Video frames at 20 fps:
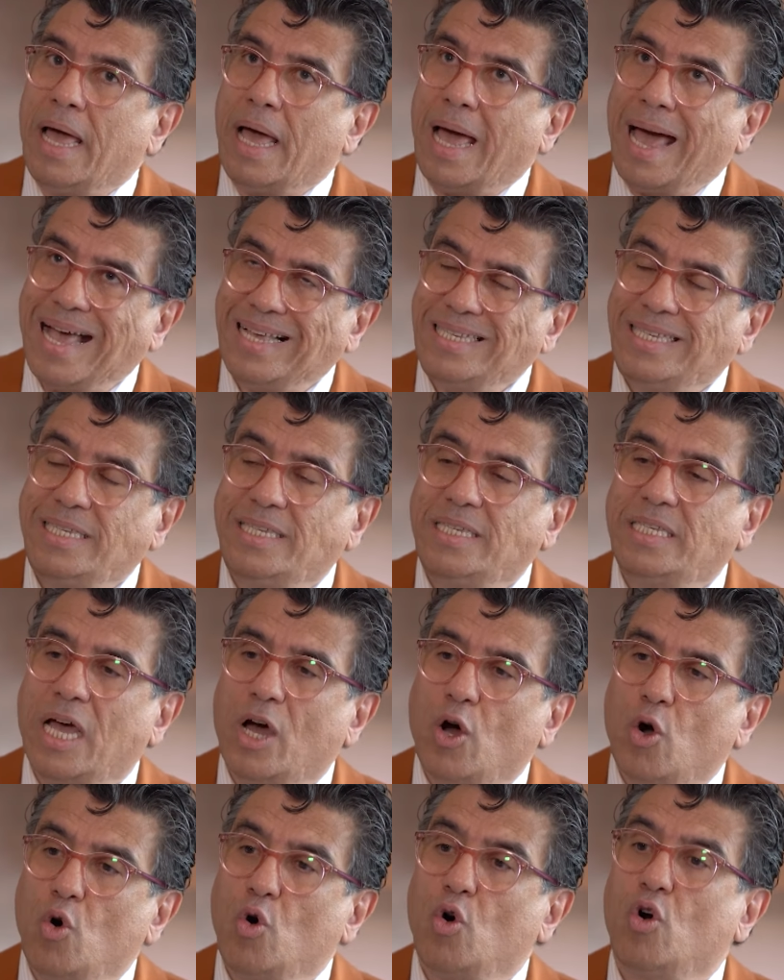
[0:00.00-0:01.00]

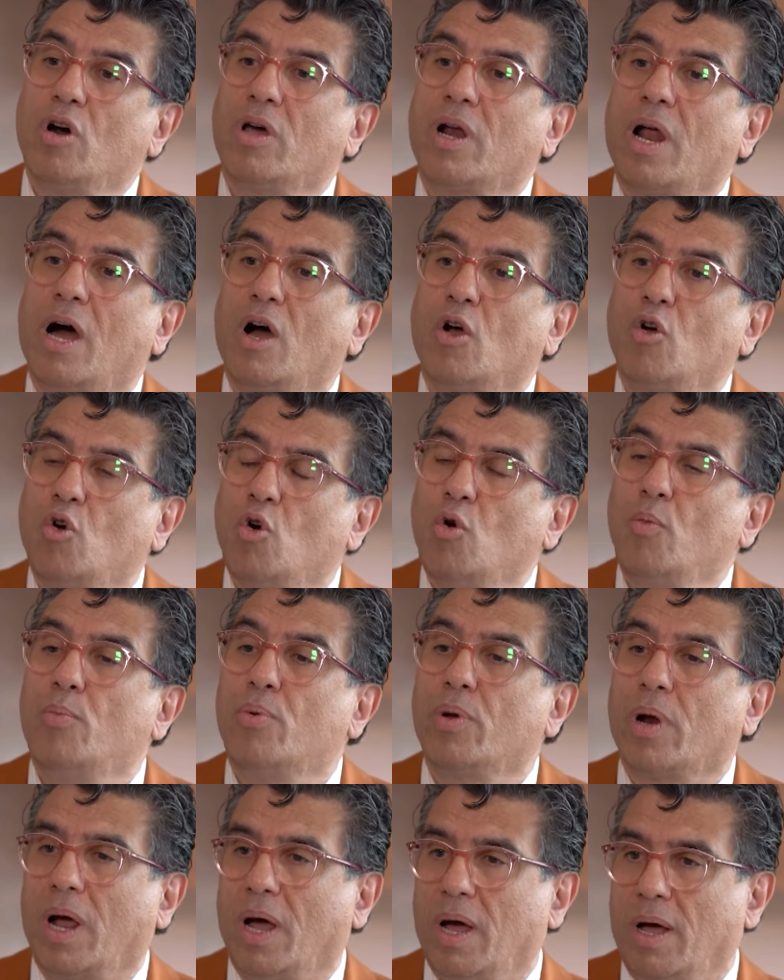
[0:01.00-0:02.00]
هزة أخرى
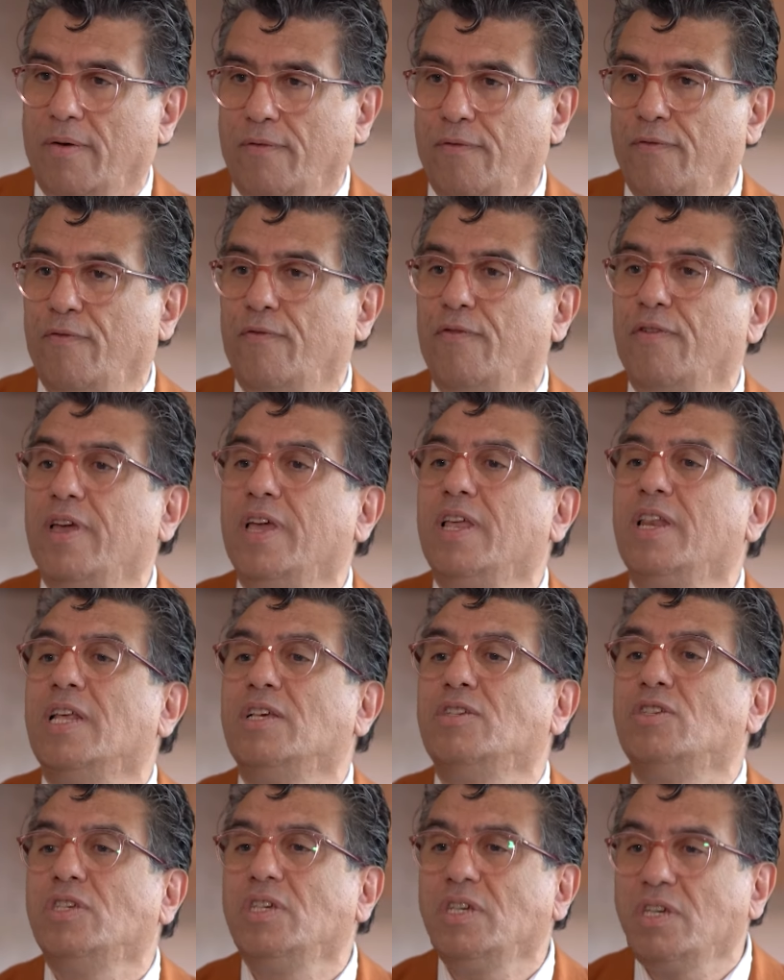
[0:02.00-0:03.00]
كبرى في
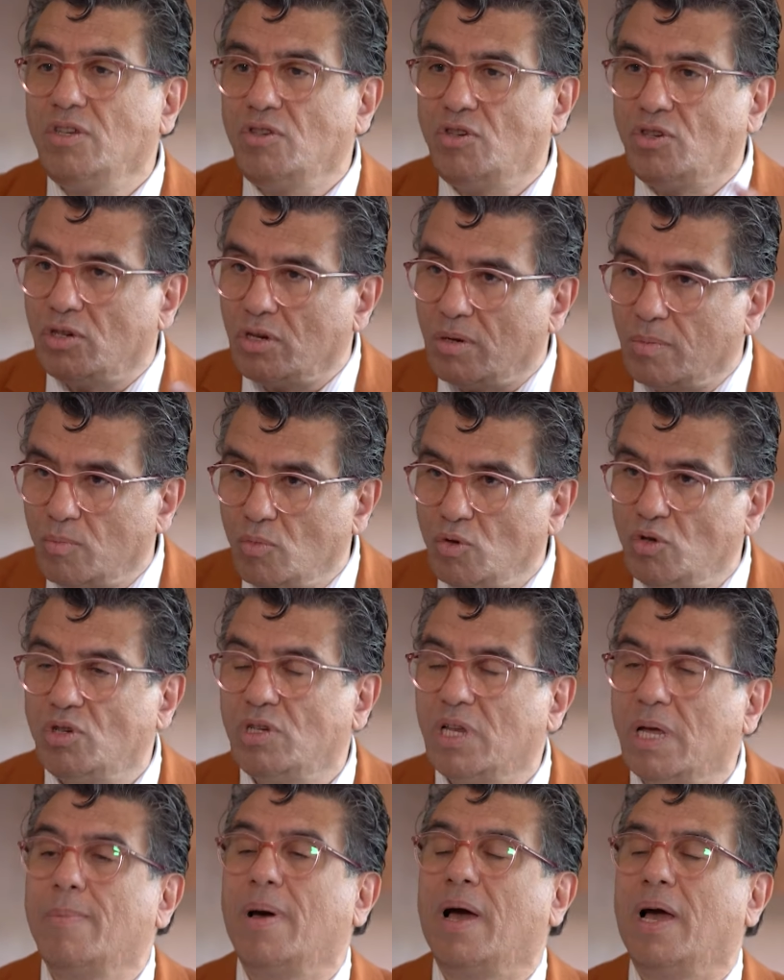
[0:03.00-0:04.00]
نسيج
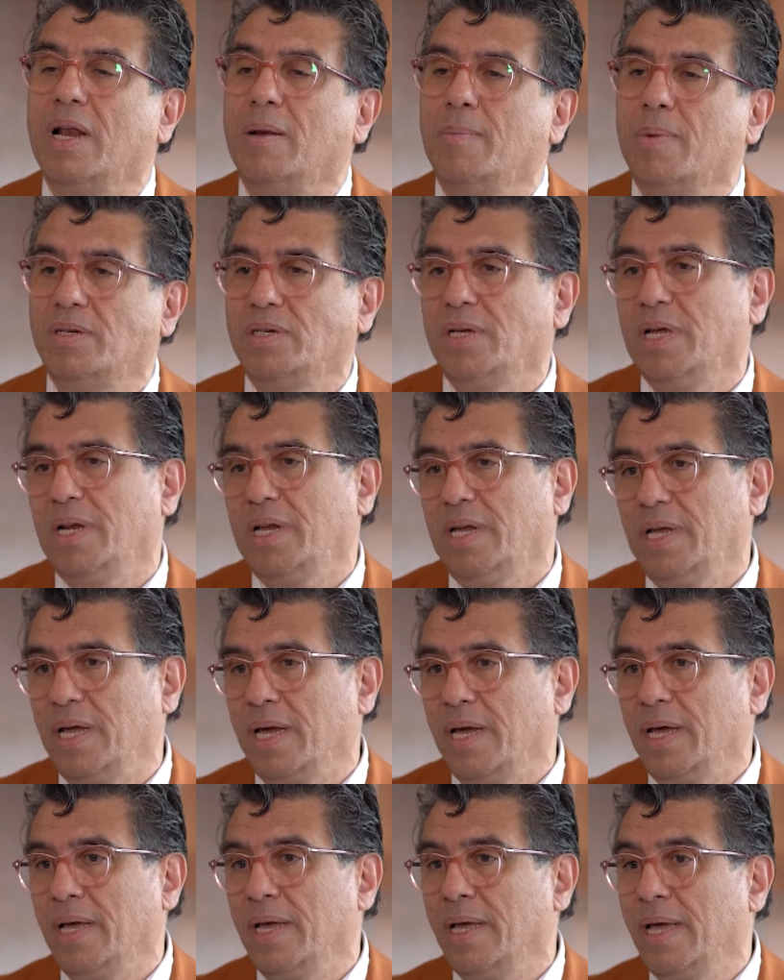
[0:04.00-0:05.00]
مجتمع
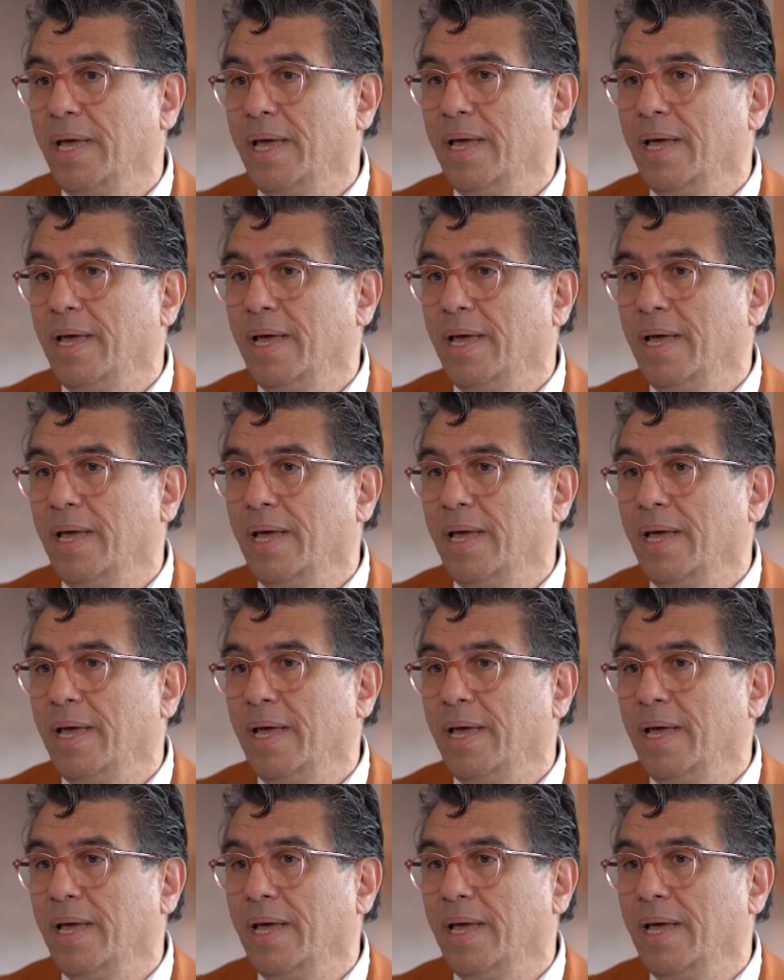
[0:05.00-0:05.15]
البشرية